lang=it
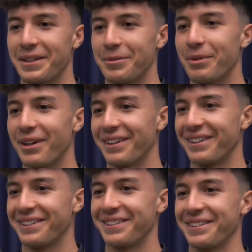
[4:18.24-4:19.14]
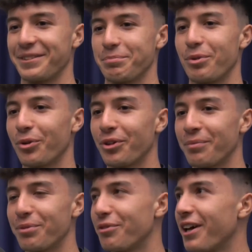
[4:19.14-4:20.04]
Beh, poco
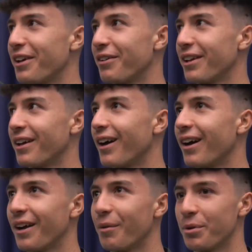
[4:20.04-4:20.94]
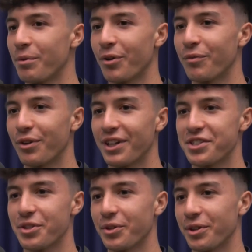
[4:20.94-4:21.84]
tempo fa è arrivata la prima
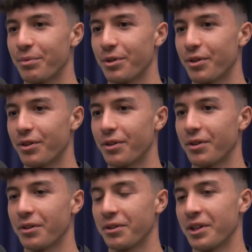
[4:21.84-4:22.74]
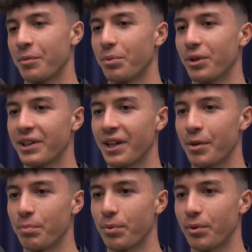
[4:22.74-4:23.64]
convocazione, però tempo al
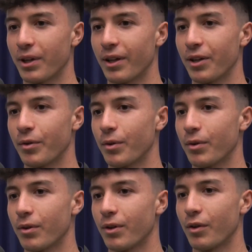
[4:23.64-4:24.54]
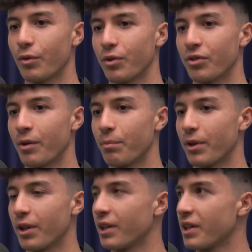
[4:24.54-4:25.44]
tempo e io lavoro
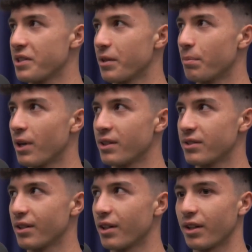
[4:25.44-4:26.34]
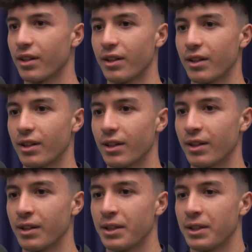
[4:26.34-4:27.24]
sempre testa bassa
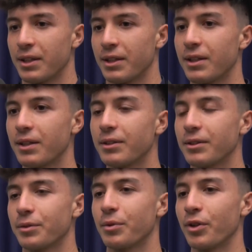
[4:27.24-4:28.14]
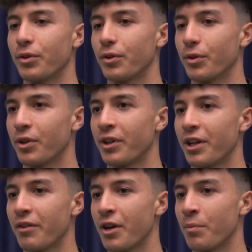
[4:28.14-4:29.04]
e quando, quando
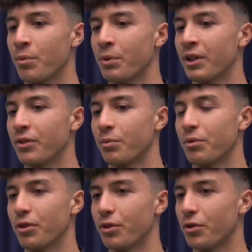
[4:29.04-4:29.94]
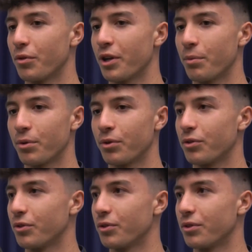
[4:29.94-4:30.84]
arriverà il momento mi farò trovare
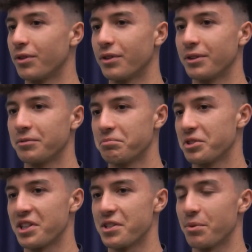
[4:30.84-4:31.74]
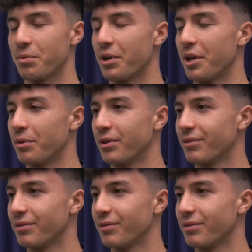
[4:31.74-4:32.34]
pronto senza problemi.